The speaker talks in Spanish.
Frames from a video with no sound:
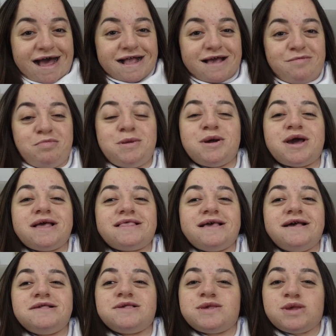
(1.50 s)
Espero que
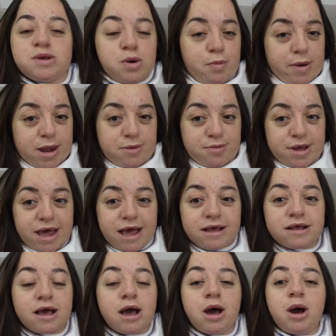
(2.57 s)
estén súper
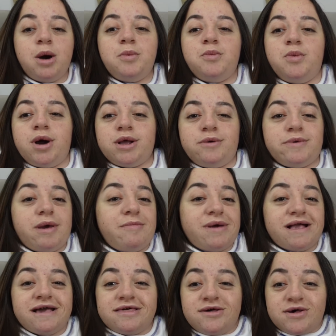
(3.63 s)
bien. Bueno,
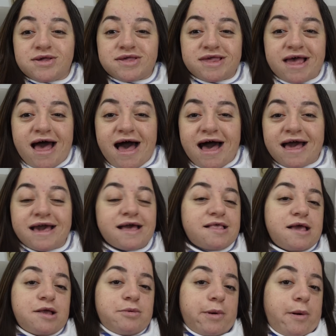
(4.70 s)
bienvenidos a
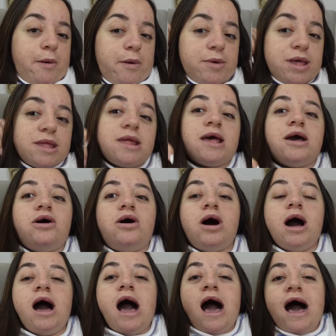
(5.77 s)
este nuevo video,
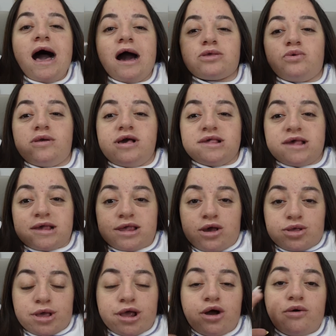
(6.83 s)

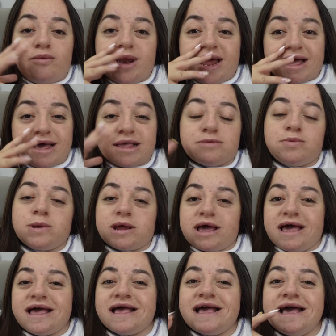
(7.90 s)
actualización de los brackets,
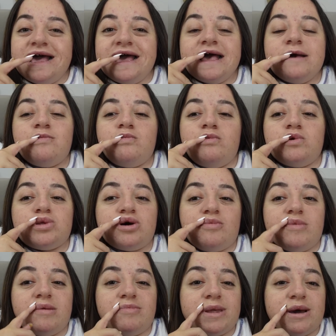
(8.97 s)
porque muchos
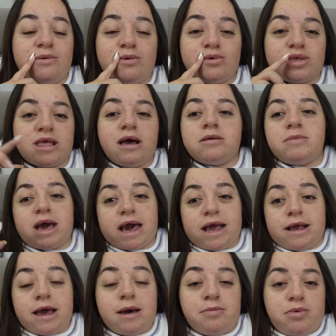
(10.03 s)
me preguntan, más que
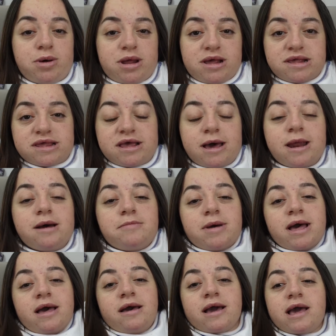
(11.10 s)
nada por Instagram,
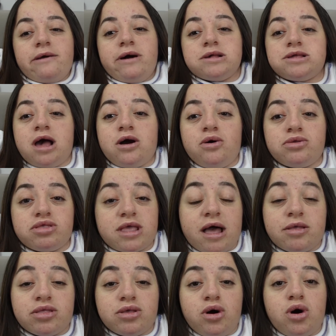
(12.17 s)
que vaya
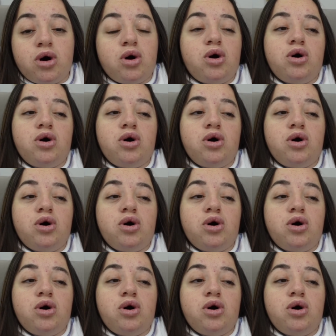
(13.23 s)
contando.